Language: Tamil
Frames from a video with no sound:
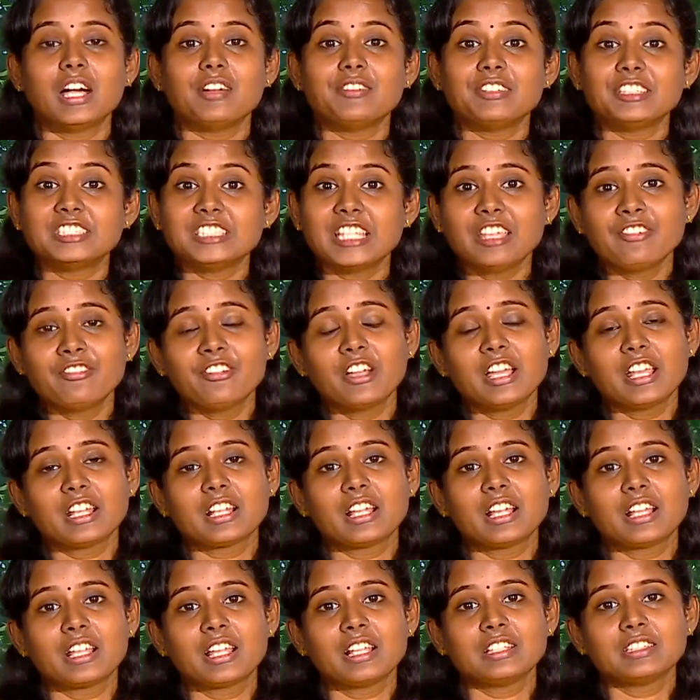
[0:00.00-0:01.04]
அவன் சேஃபாக
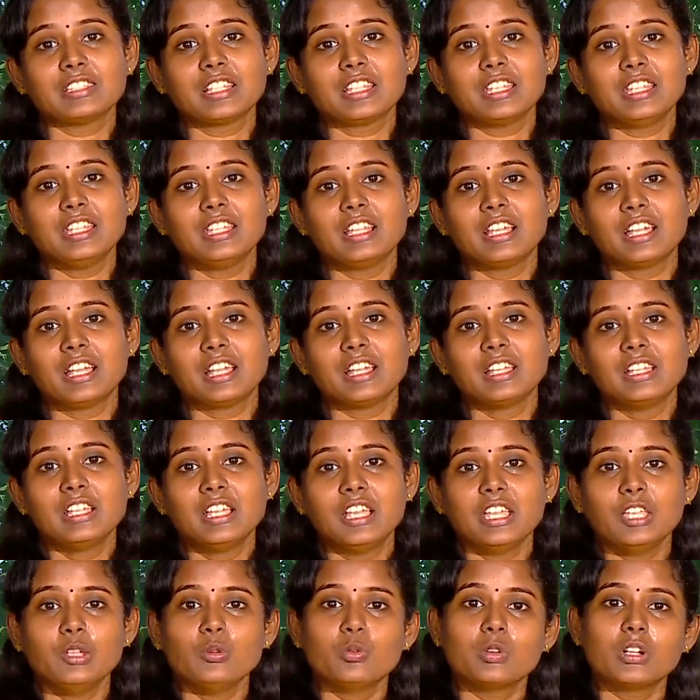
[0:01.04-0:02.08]
இருக்கானான்னு தெரியல
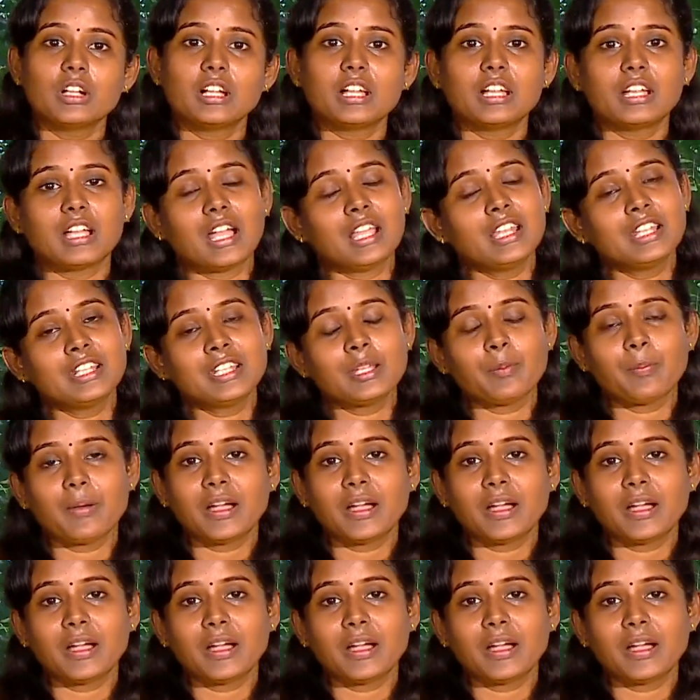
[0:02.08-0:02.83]
இவங்க அலர்ட்டை